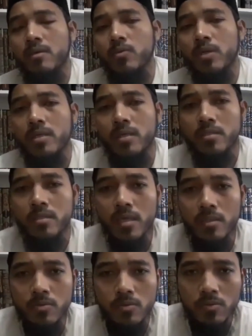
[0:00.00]
Wan
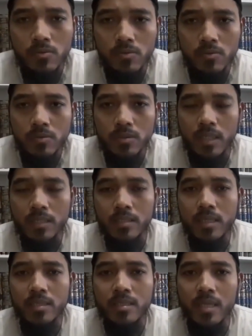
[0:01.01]
najatu dan
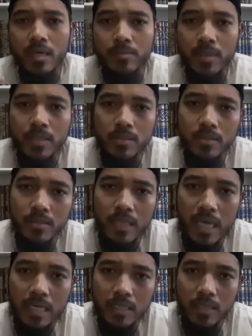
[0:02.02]
dia selamat
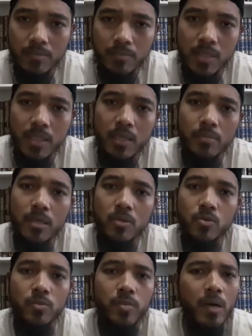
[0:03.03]
dari minal
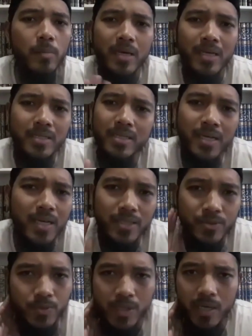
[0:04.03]
marhub. Apa yang dia nggak
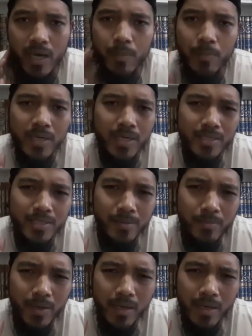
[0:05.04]
suka, apa yang
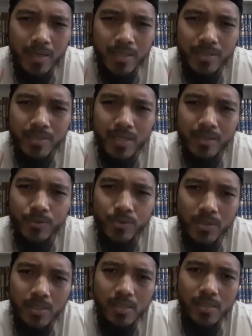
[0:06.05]
dia paling
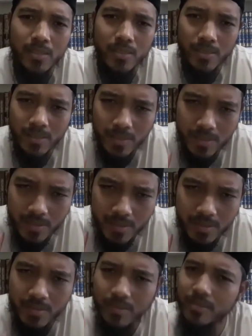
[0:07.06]
takuti,
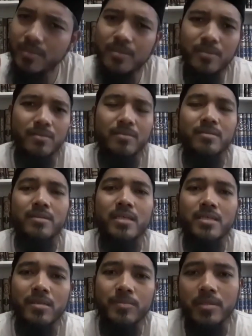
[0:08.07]

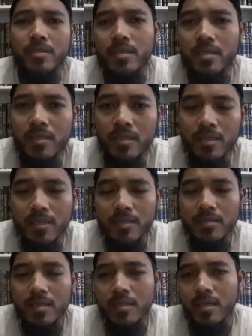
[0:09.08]
dia selamat dari
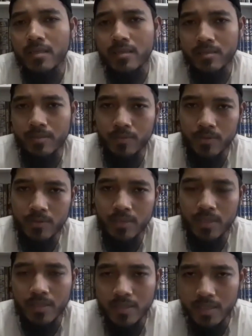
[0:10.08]
dari hal tersebut.
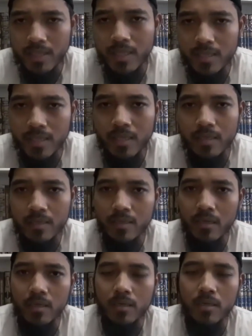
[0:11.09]
Dan ketika datang
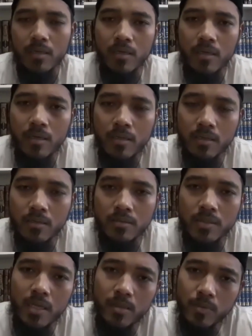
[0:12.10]
uh,
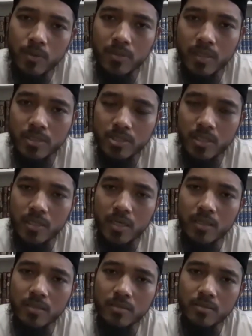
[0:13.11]
dalam konteks
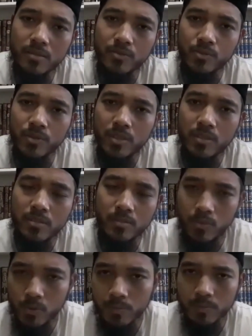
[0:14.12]
syariat, tentunya
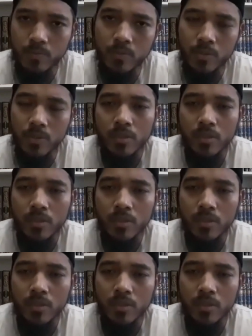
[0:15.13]
sebelum